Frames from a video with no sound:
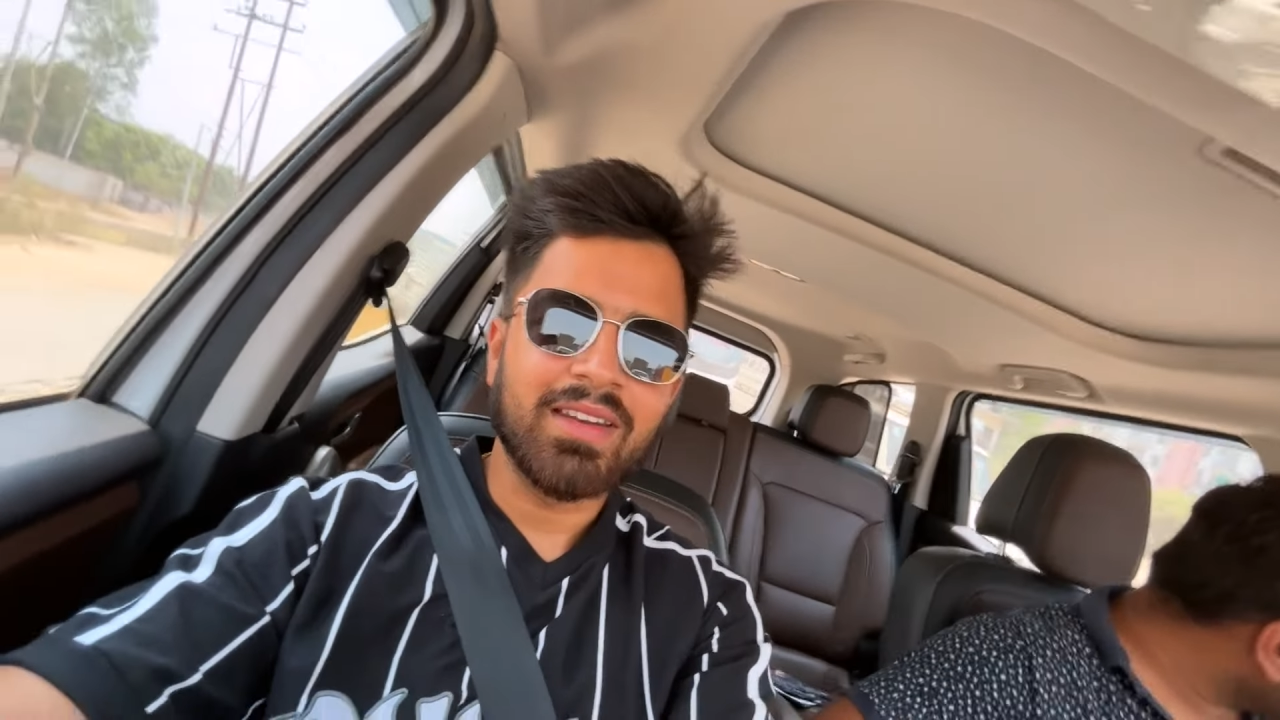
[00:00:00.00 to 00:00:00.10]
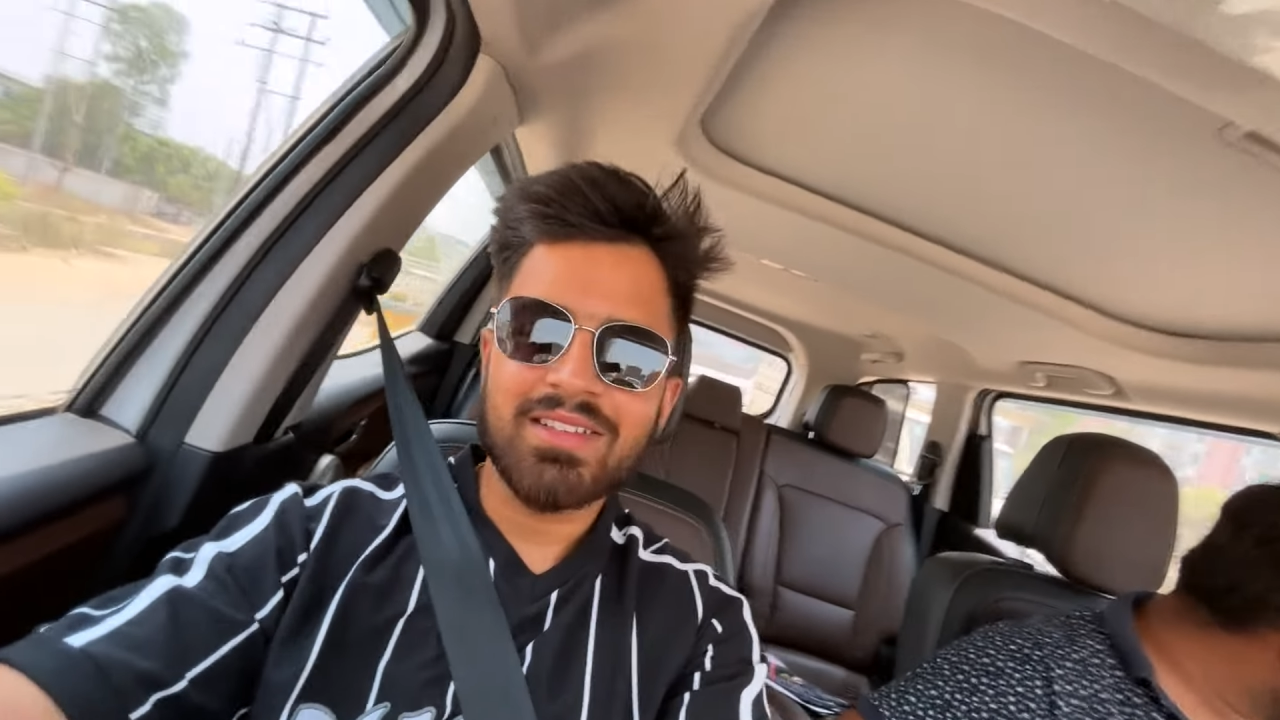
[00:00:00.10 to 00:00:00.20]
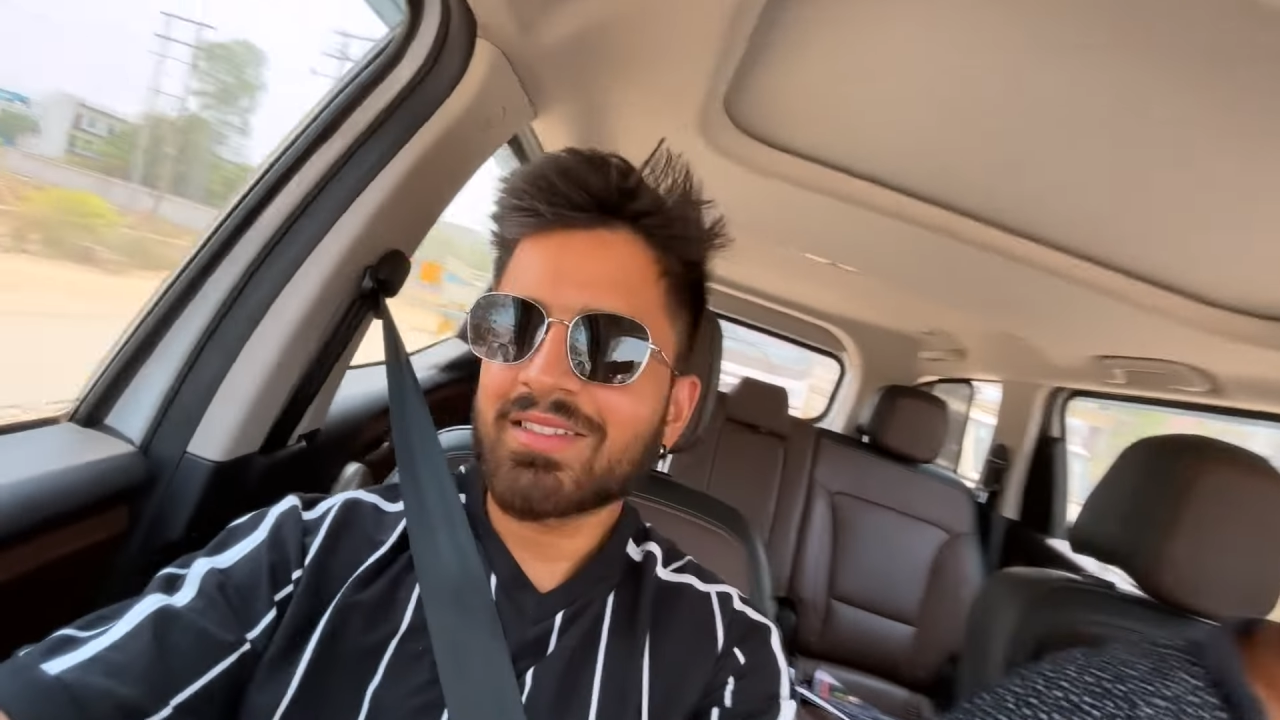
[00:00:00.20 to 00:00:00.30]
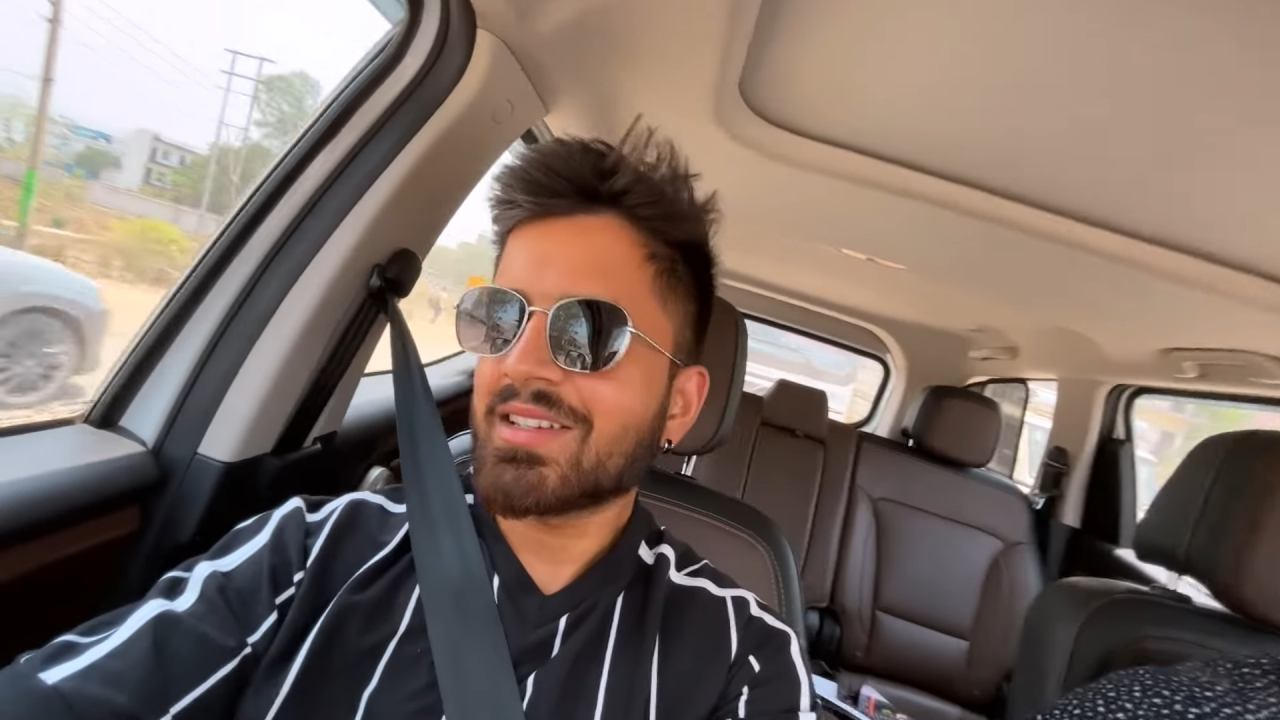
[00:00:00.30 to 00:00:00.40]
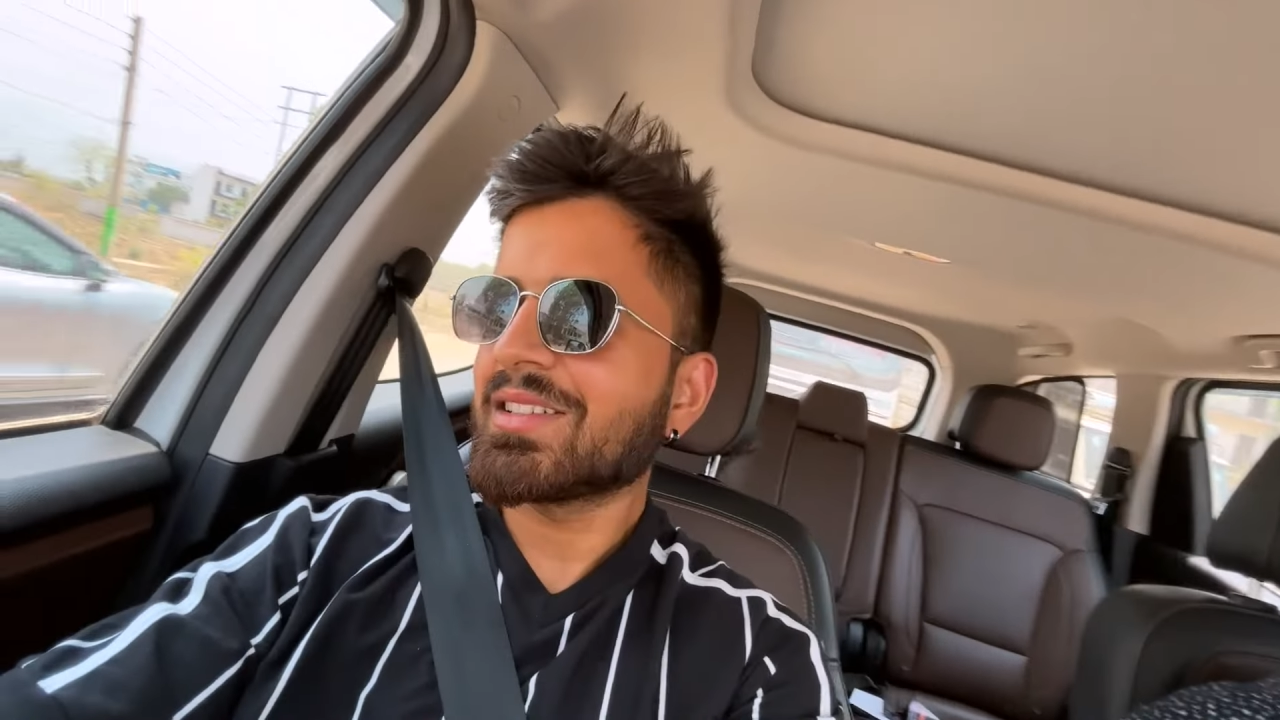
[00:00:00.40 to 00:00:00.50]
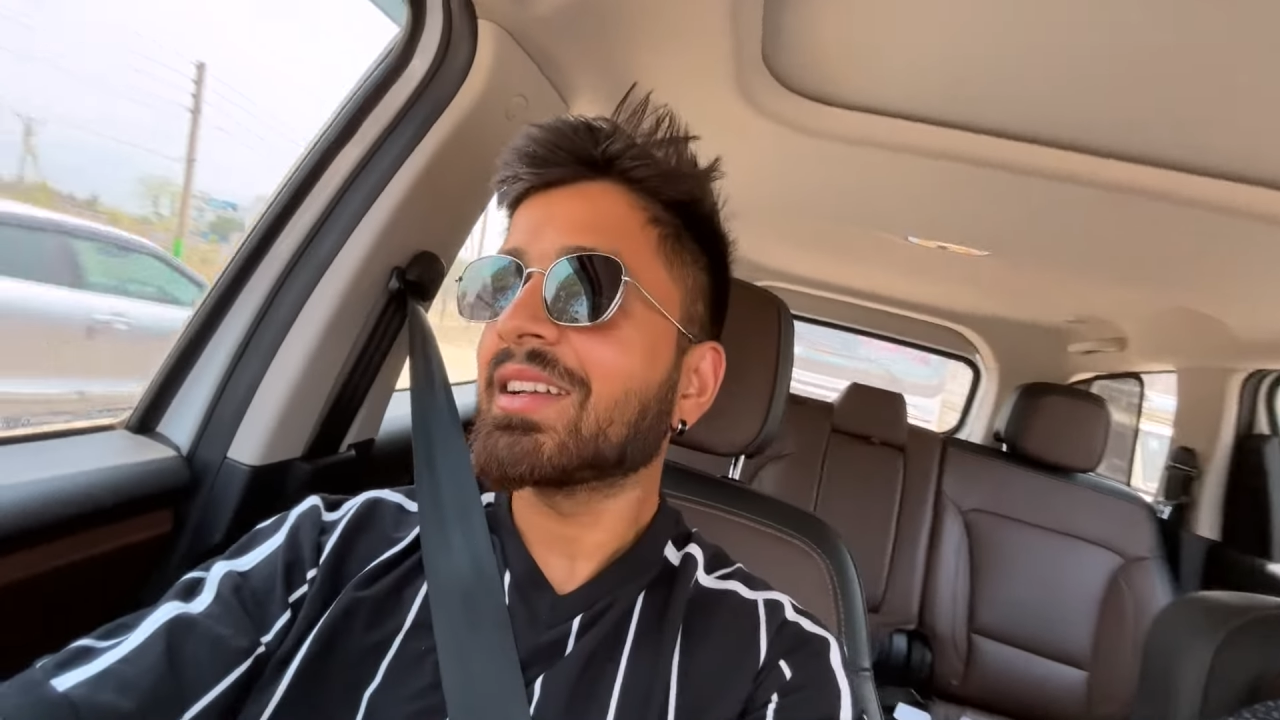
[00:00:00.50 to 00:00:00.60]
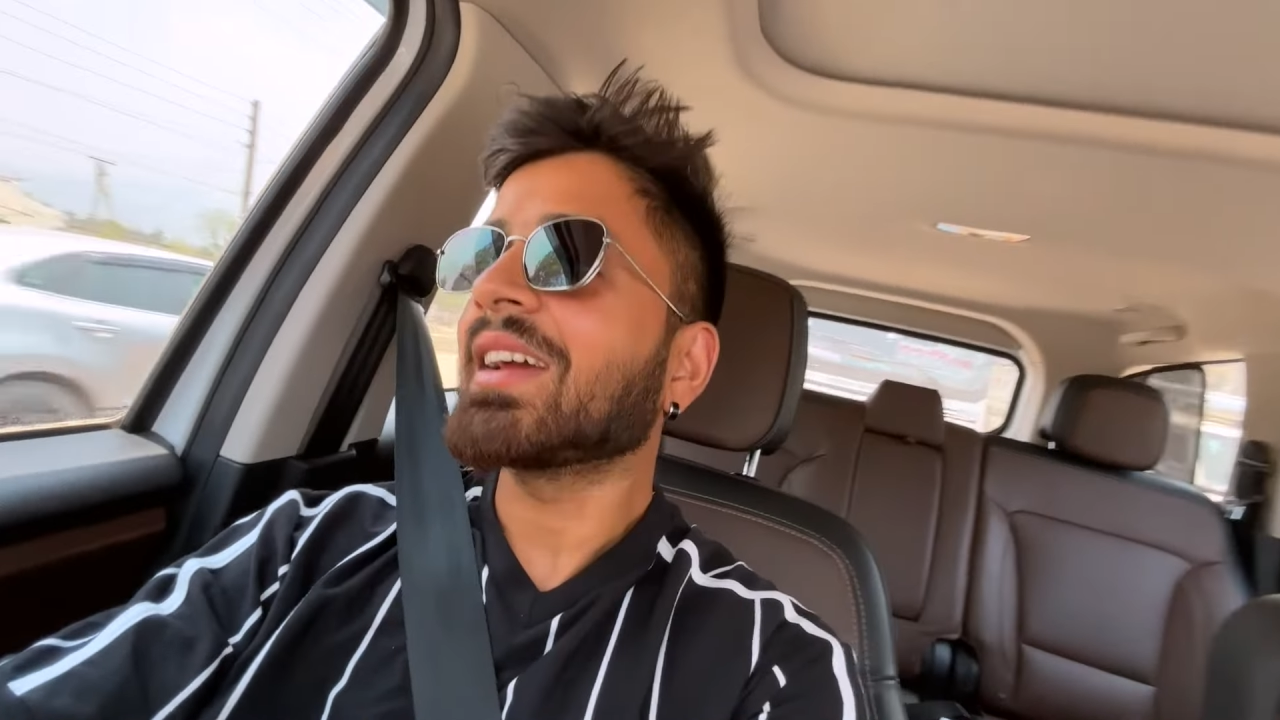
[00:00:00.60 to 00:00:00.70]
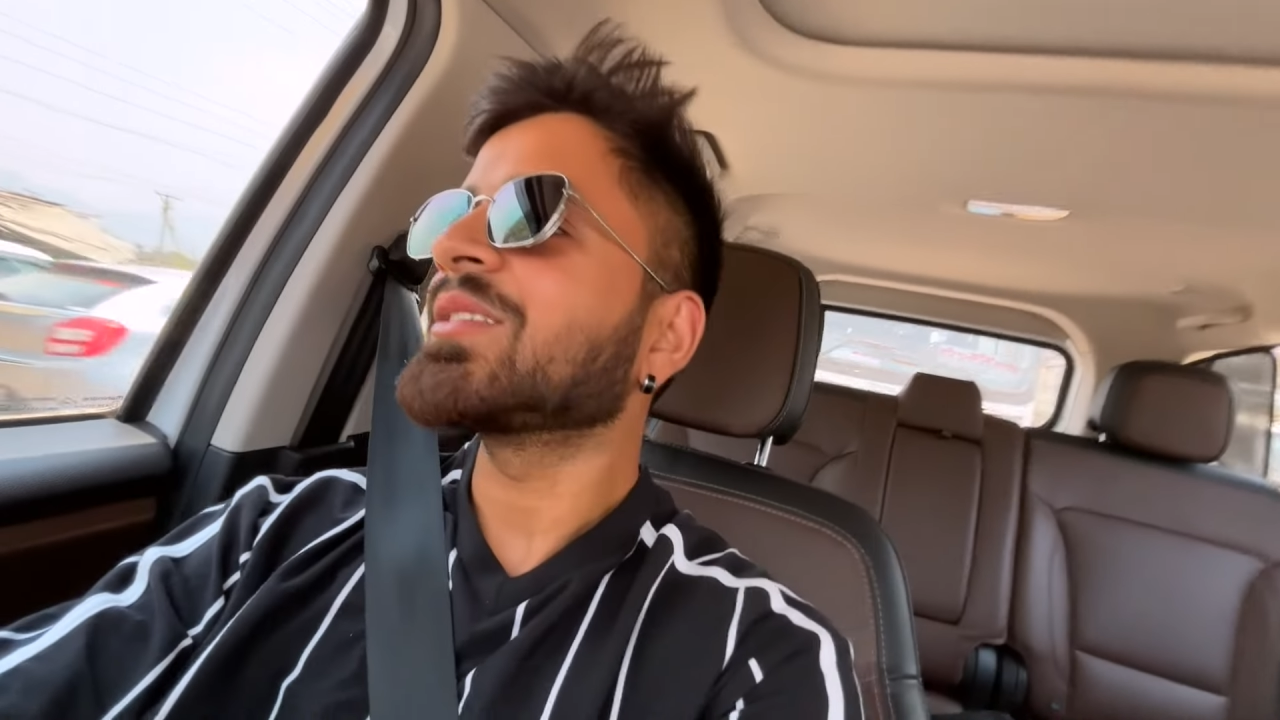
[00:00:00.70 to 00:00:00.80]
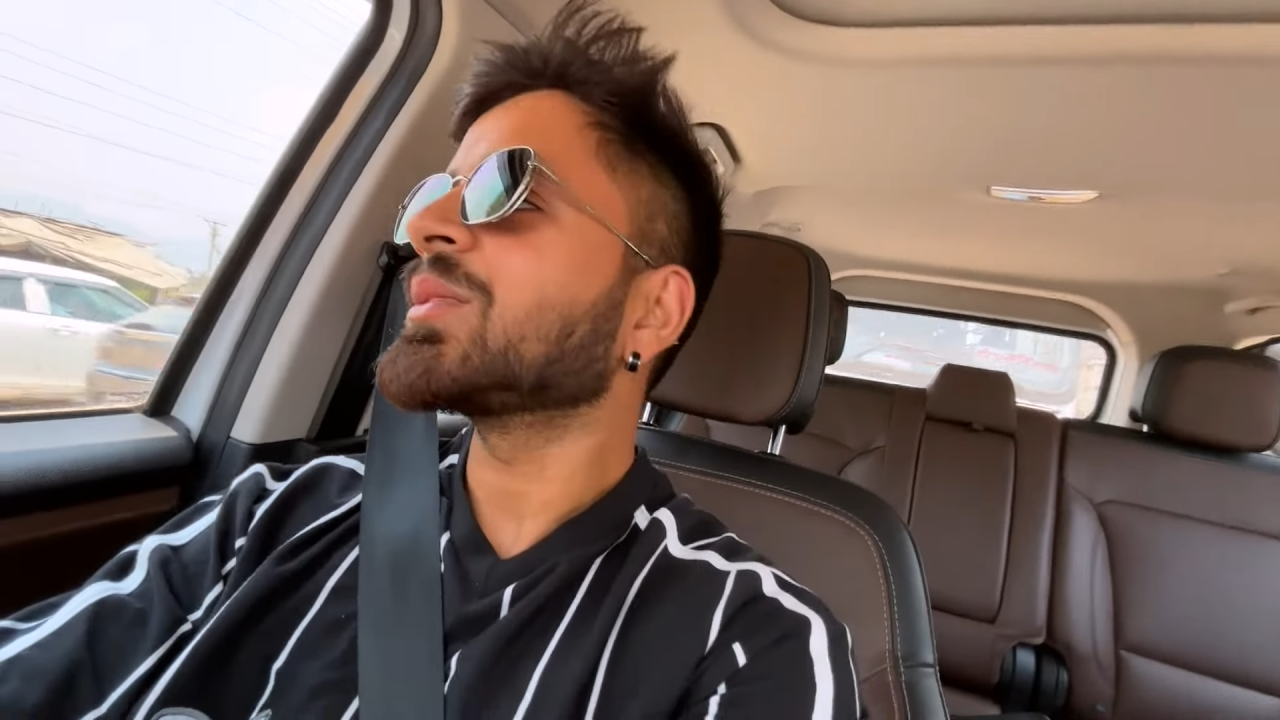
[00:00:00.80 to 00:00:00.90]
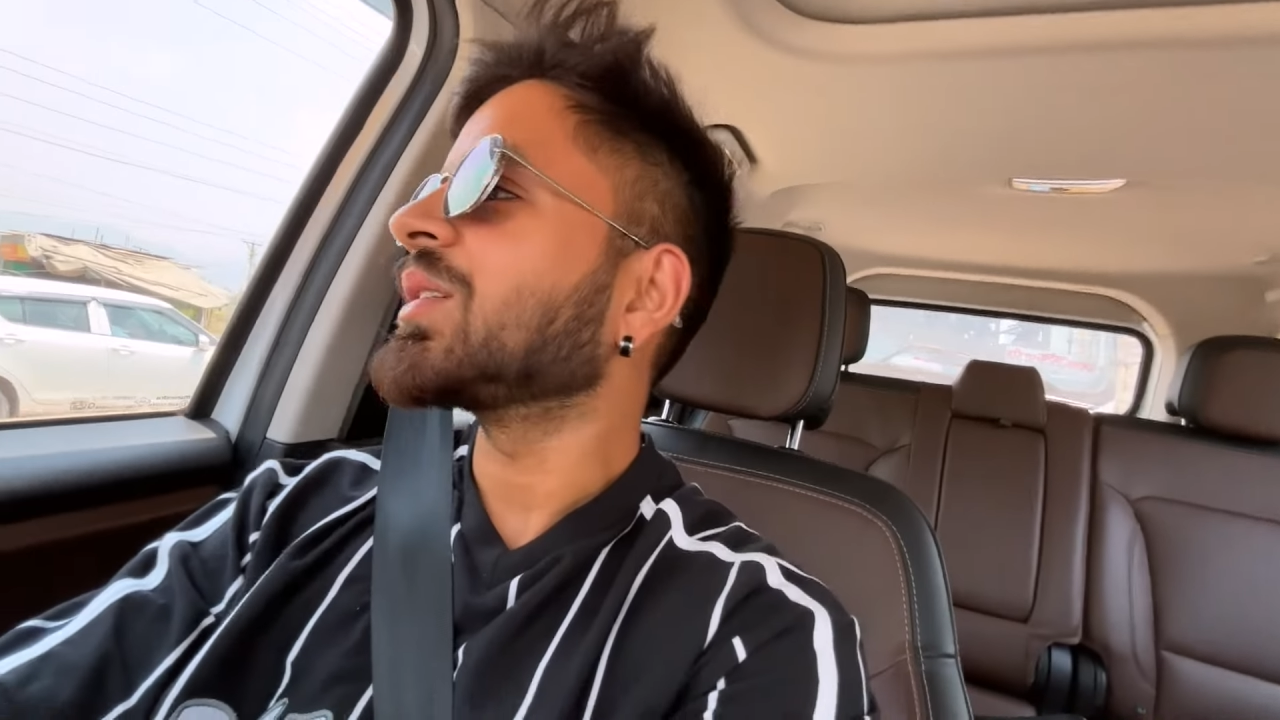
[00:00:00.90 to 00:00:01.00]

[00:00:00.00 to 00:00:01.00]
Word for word: रजिस्ट्रेशन टैक्स भी